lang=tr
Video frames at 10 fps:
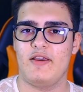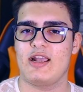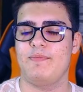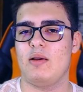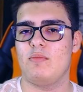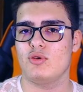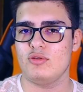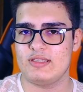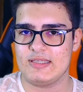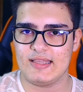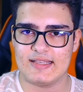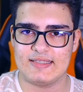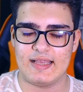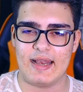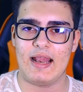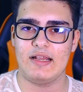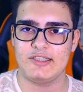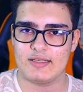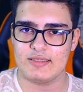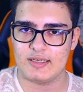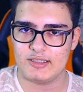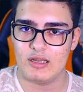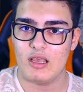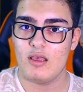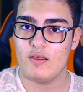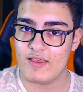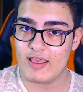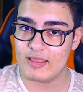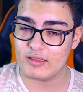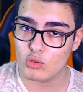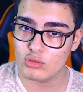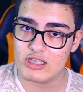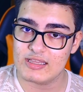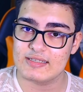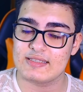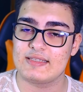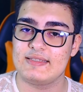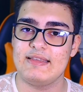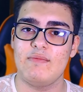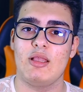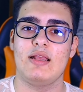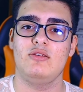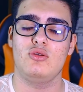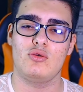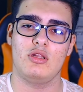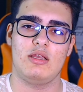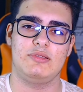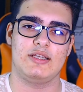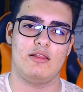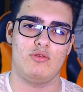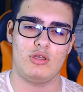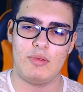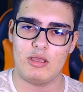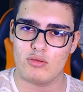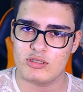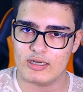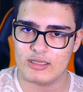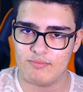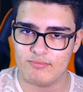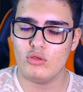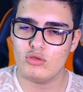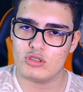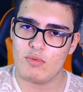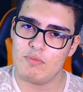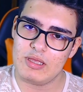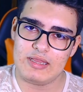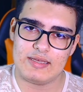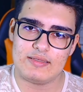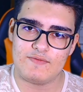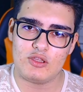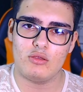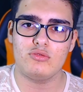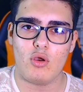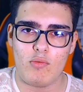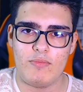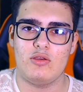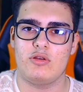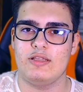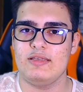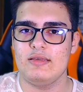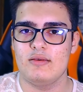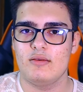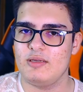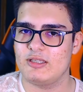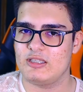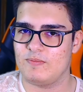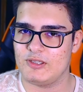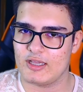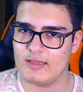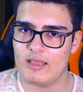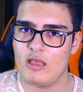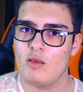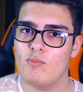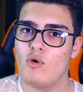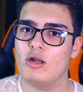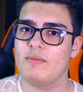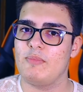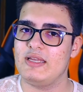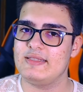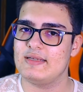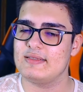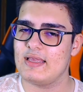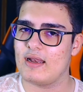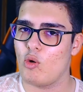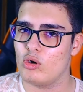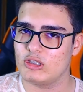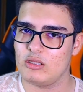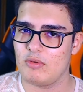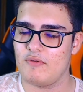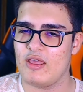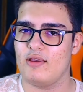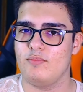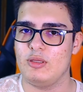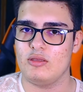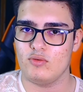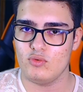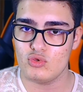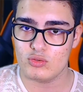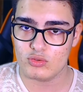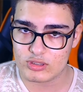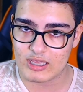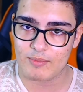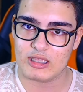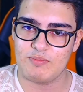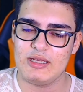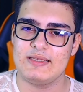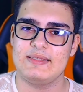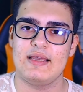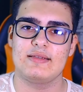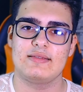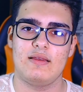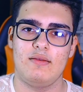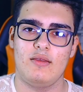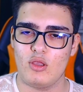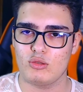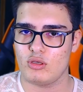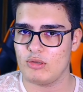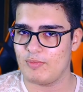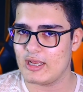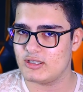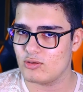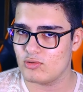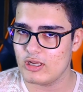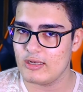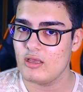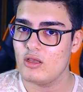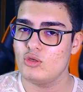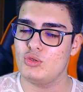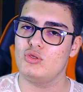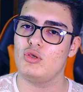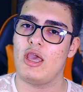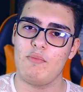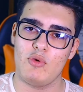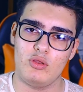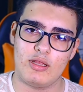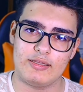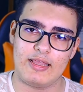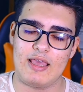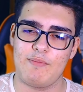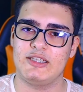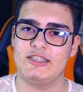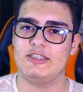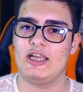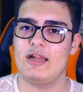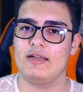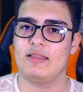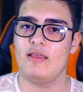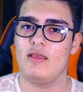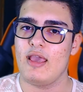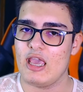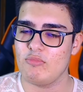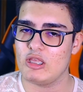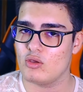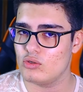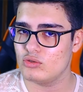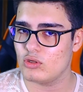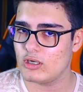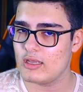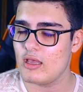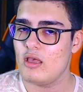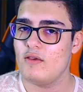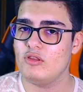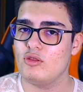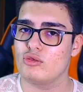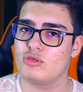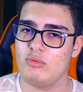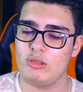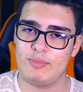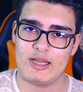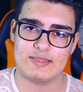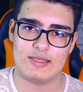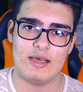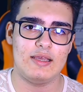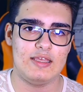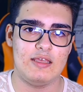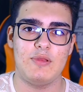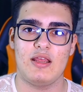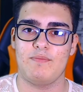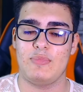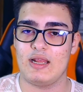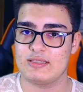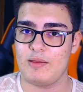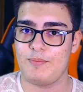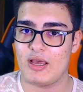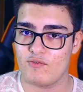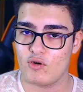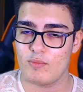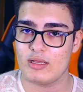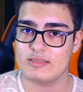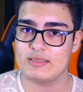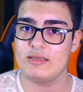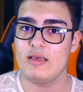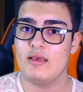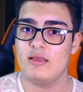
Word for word: Fakat ben bugün size desteklenen cihazlar için ve dosyalarınızı silmeden çok kolay bir şekilde yüklemeyi gösterdim. Gördüğünüz gibi bildiğiniz Windows 11 yükledik. Aşırı basit bir şekilde. Bu arada bilgisayarınız eğer ortalama veya bir üst segment bilgisayarsa Windows 11'i bence yükleyin. Çünkü hem oyunlarda hem başka şeylerde hem de görünüş olarak Windows 11 biraz daha iyi, biraz daha performansı